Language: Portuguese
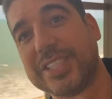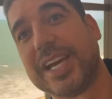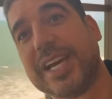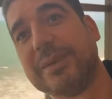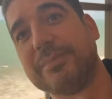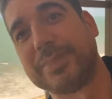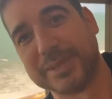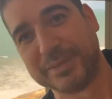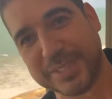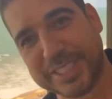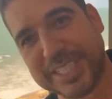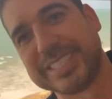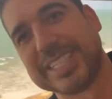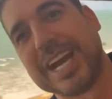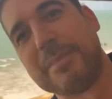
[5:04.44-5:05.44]
é, pra
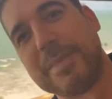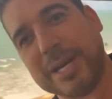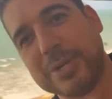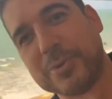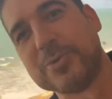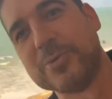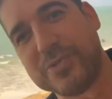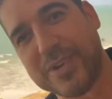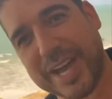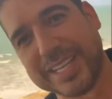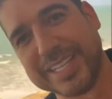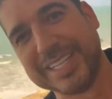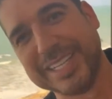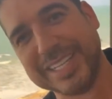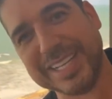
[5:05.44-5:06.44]
investigar Zé Ramalho com o
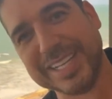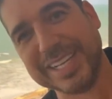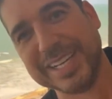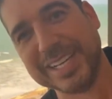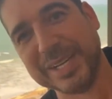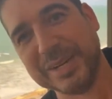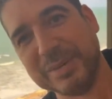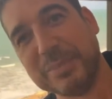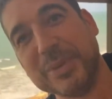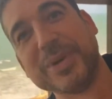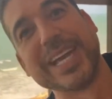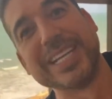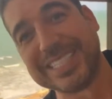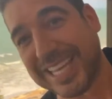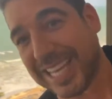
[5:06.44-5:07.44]
Fagner. Gente.
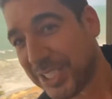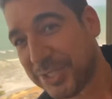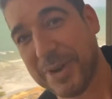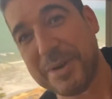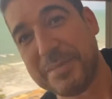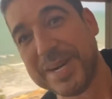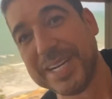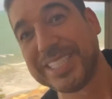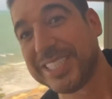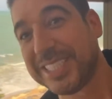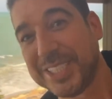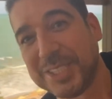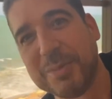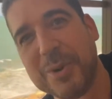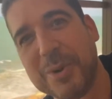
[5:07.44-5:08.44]
Porque disse que ele tinha um amante,
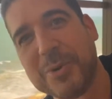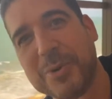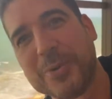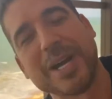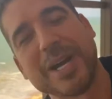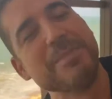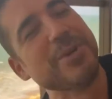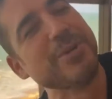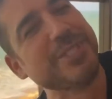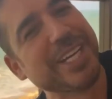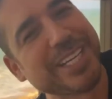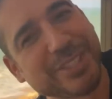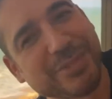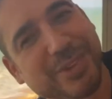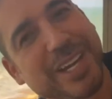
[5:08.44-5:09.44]
cismou
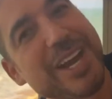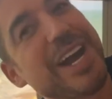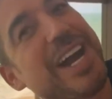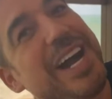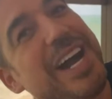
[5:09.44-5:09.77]
amigo dia que tipo,